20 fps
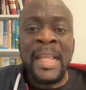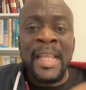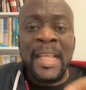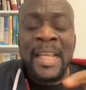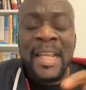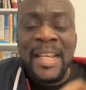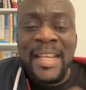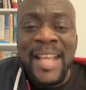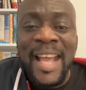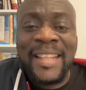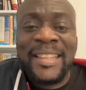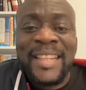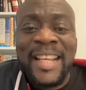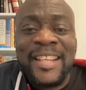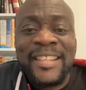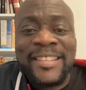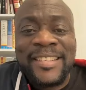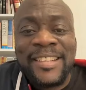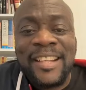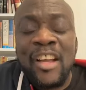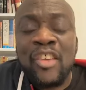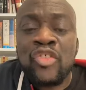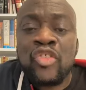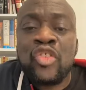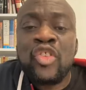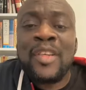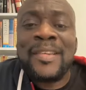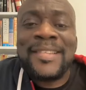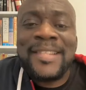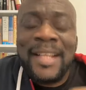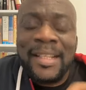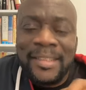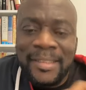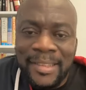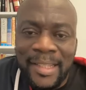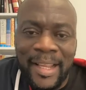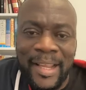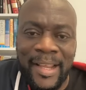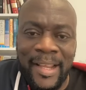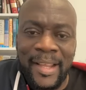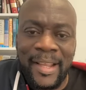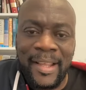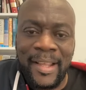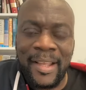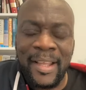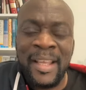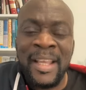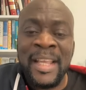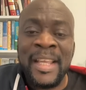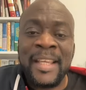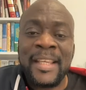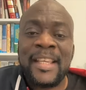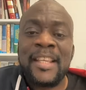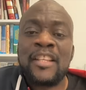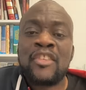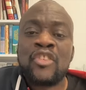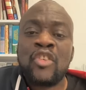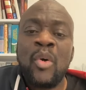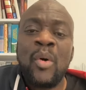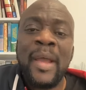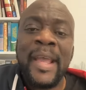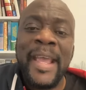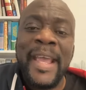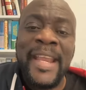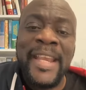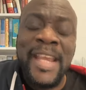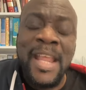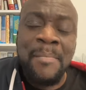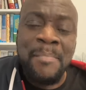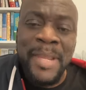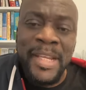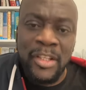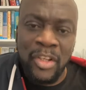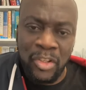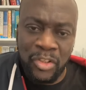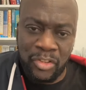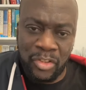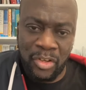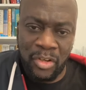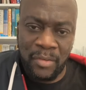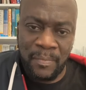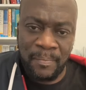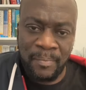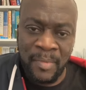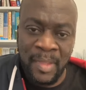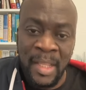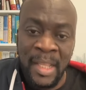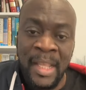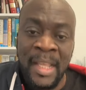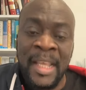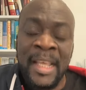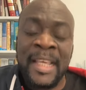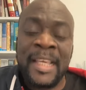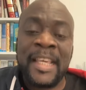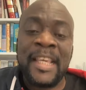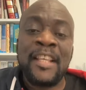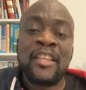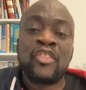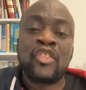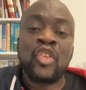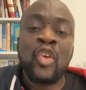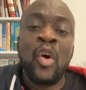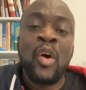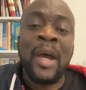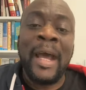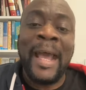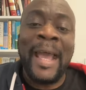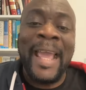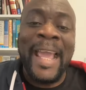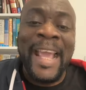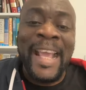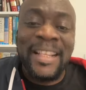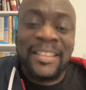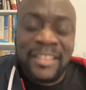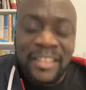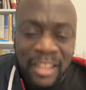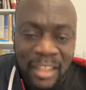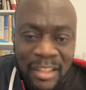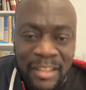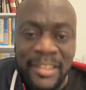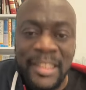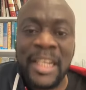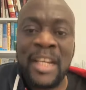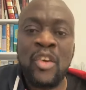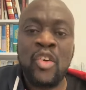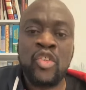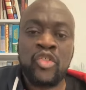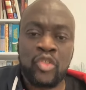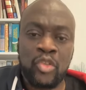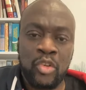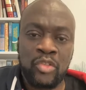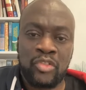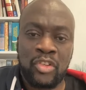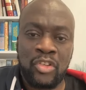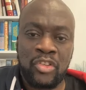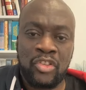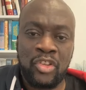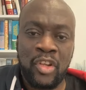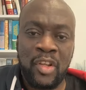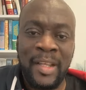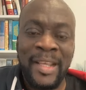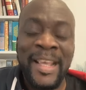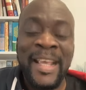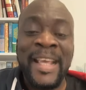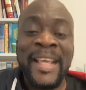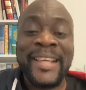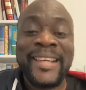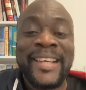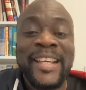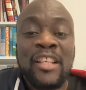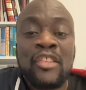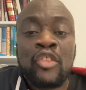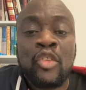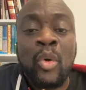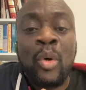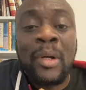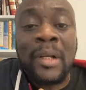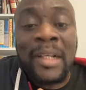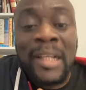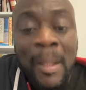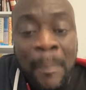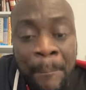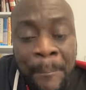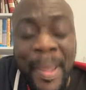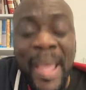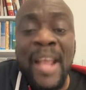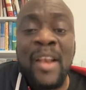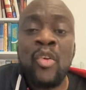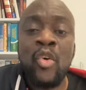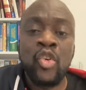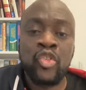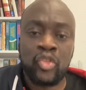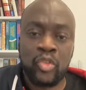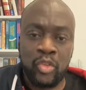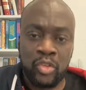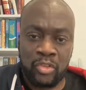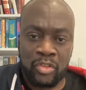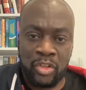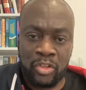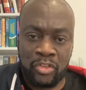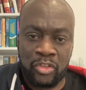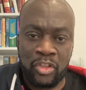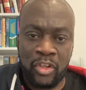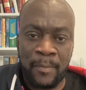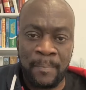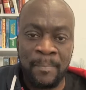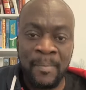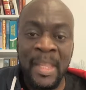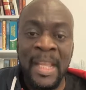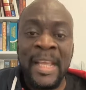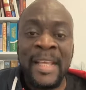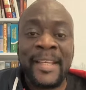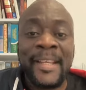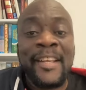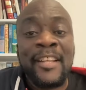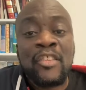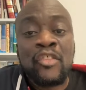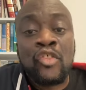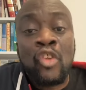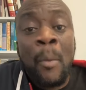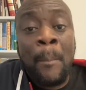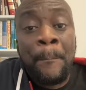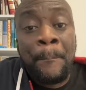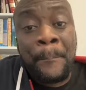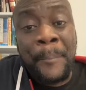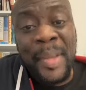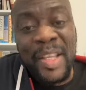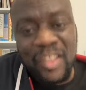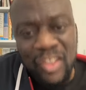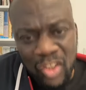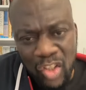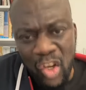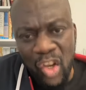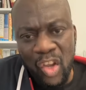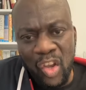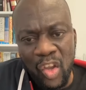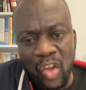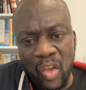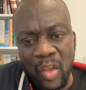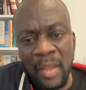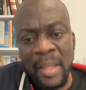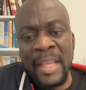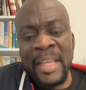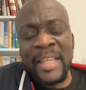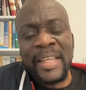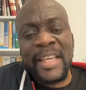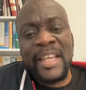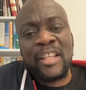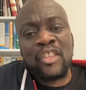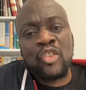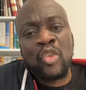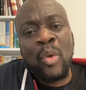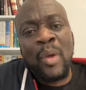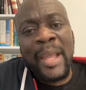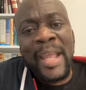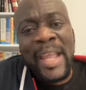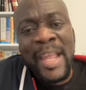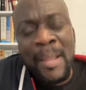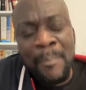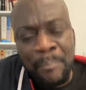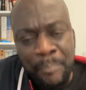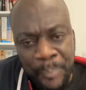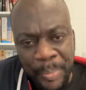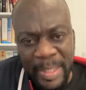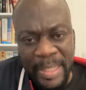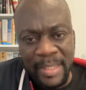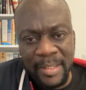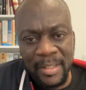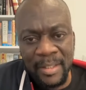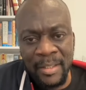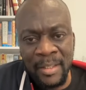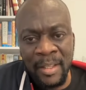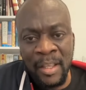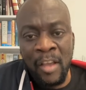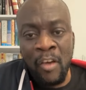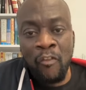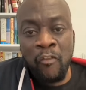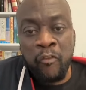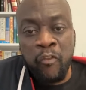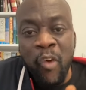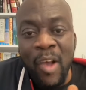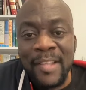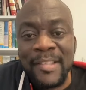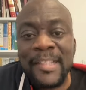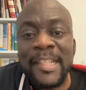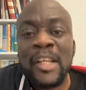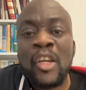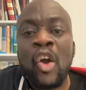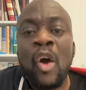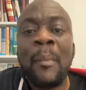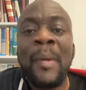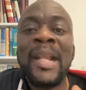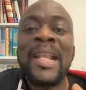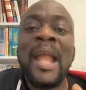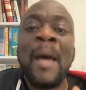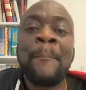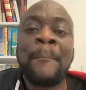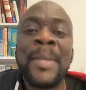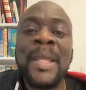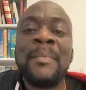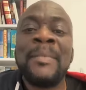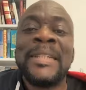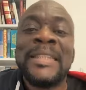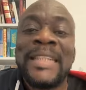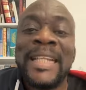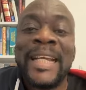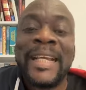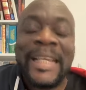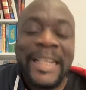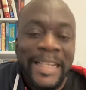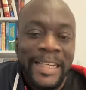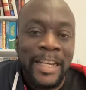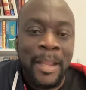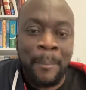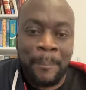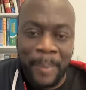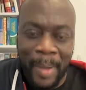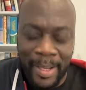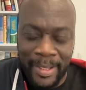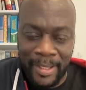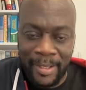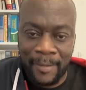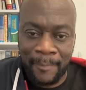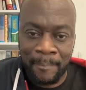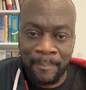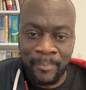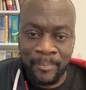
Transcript: Il y a des gens sur cette terre qui sont ennemis de Dieu, qui sont étrangers aux choses de Dieu, qui sont rebelles aux choses de Dieu, qui sont pécheurs, qui sont impies. Voici comment la Bible décrit les païens.